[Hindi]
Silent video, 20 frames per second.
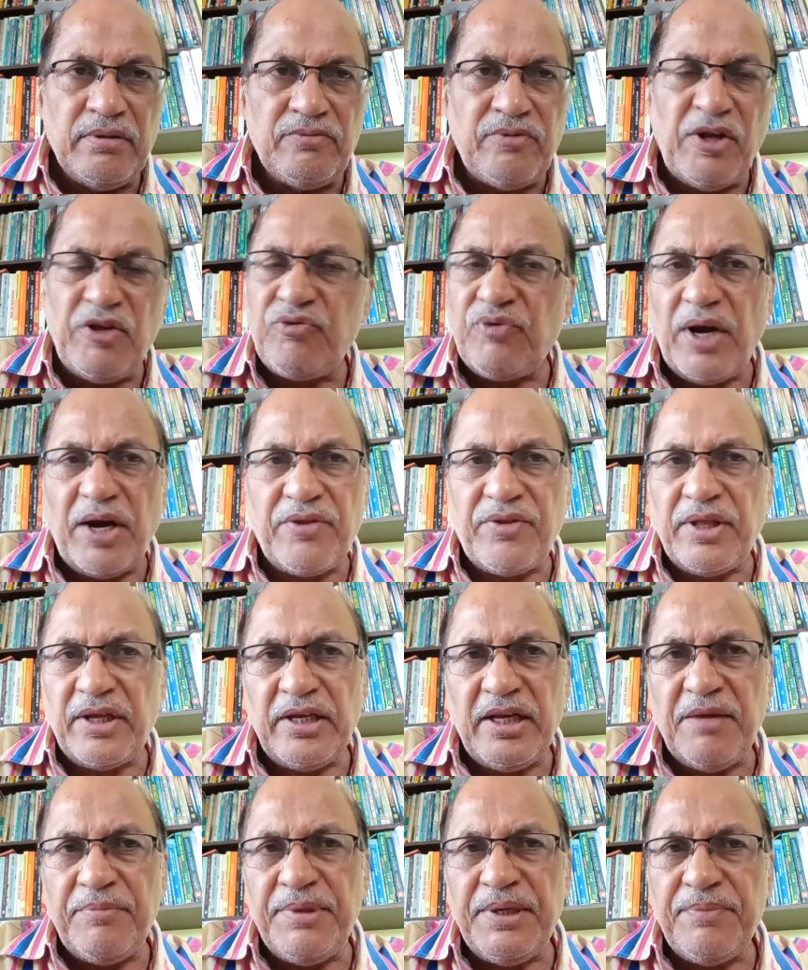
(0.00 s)
संयुक्त राष्ट्र
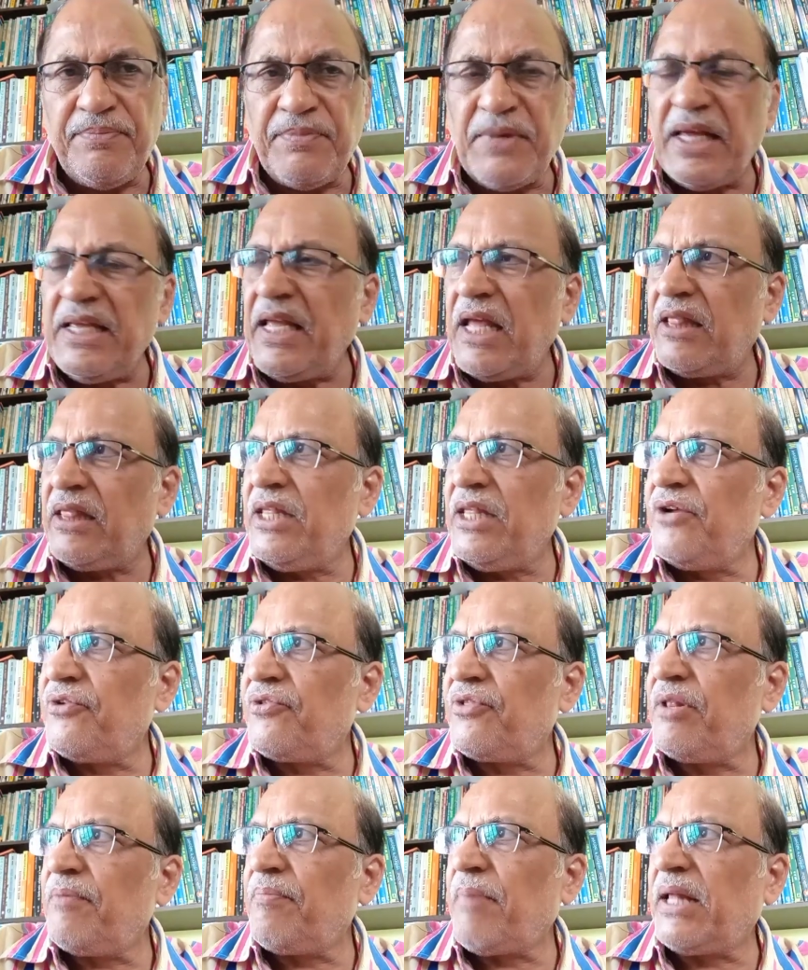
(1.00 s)
संघ ने भी कई एथलीट्स ने